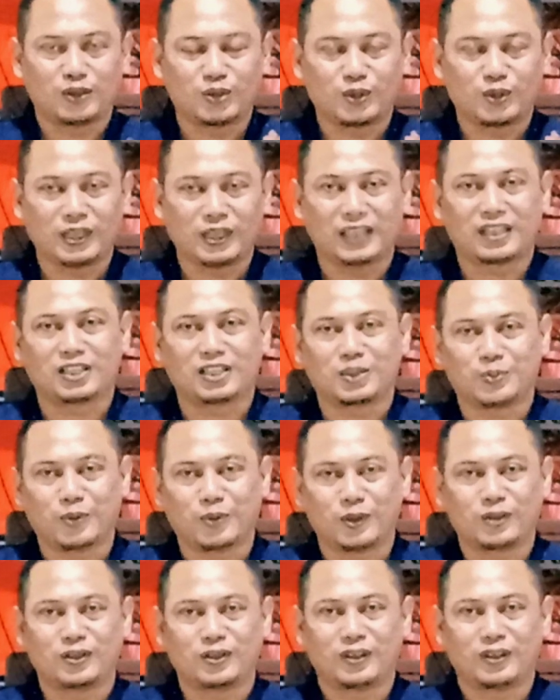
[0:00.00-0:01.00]
atau suyat
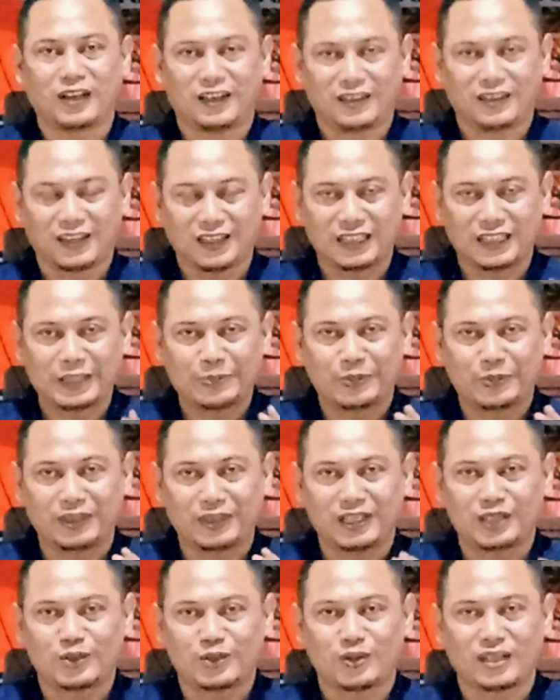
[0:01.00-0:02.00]
tersebut adalah
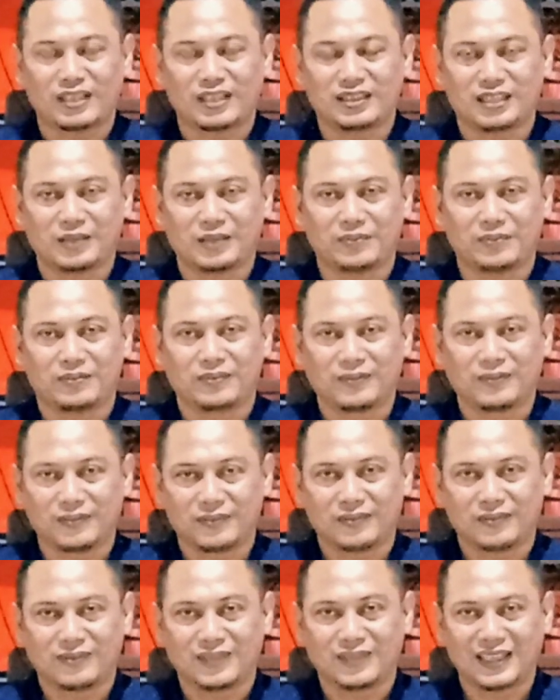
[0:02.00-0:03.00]
tipenya sugestif.
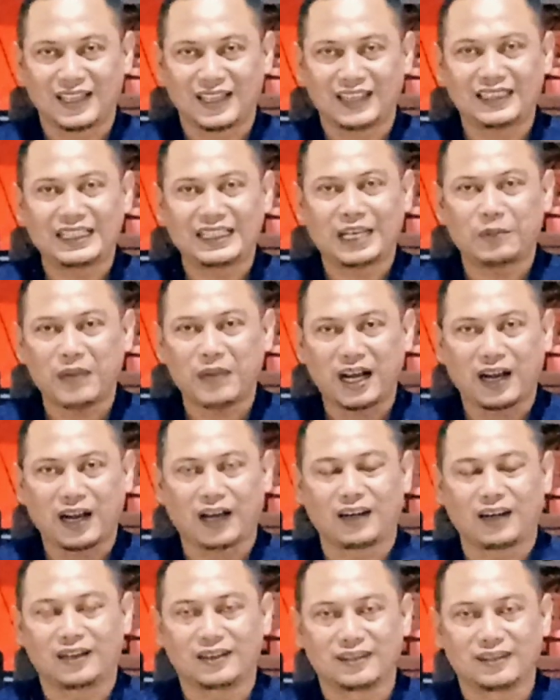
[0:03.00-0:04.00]
Ya, tinggal
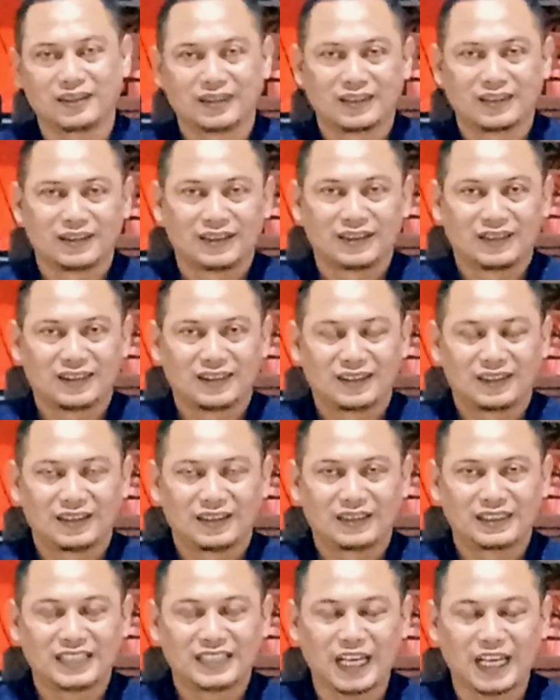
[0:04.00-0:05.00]
makan.
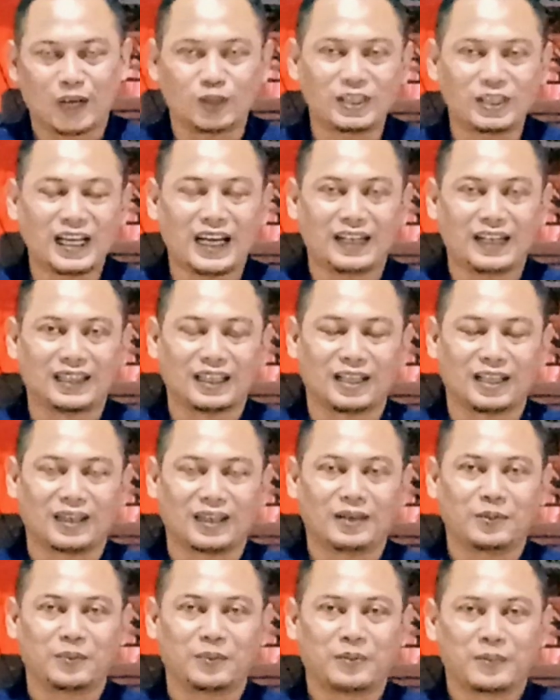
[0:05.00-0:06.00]
Seharusnya
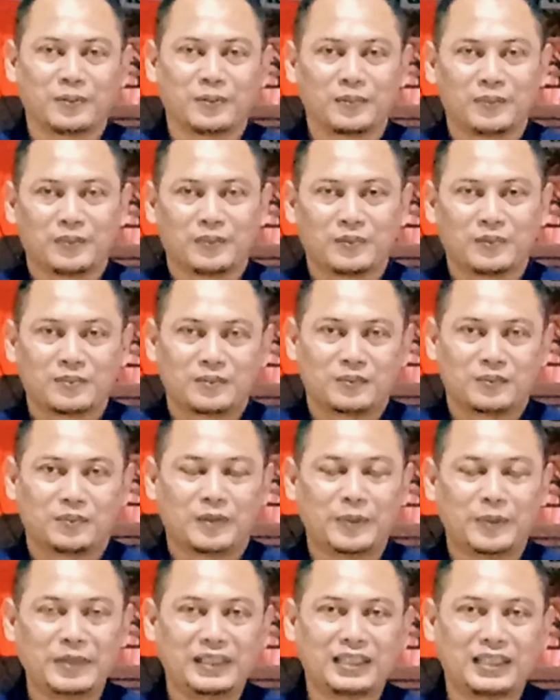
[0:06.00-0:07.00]
Anda
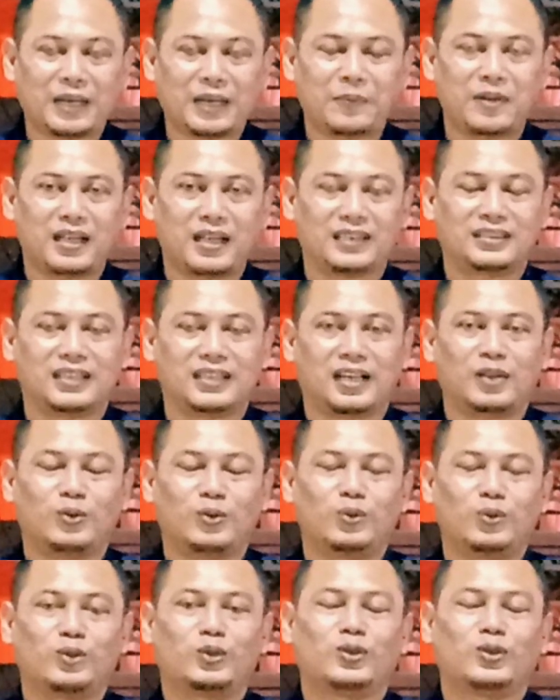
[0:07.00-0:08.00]
meminta
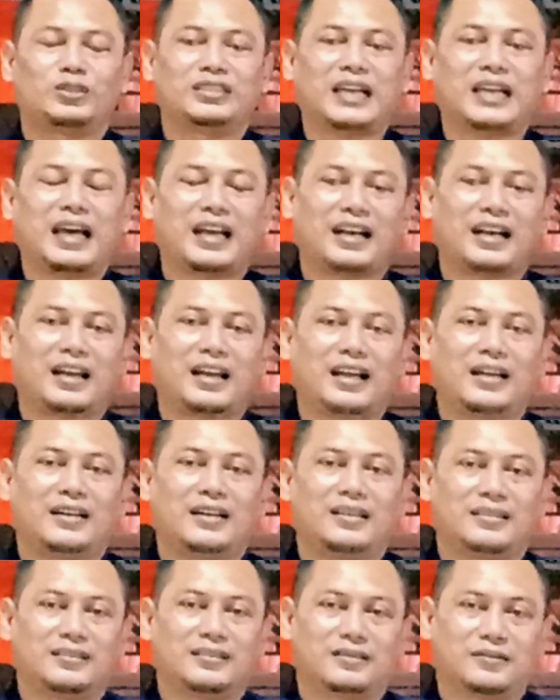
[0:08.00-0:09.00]
belajar untuk
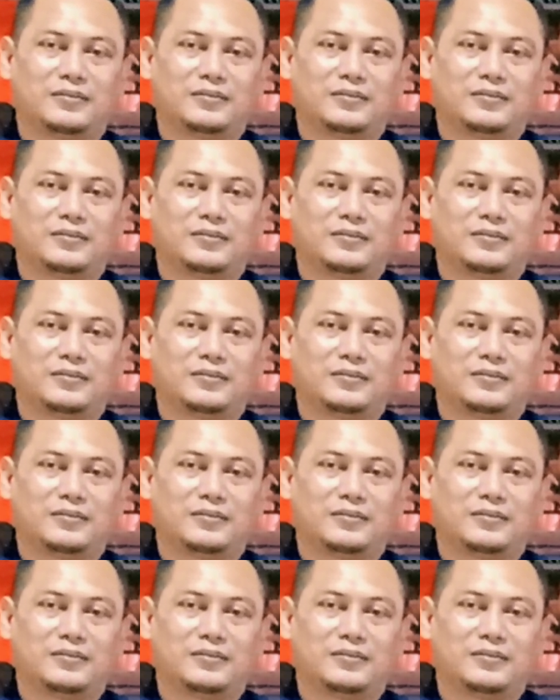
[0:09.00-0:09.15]
cara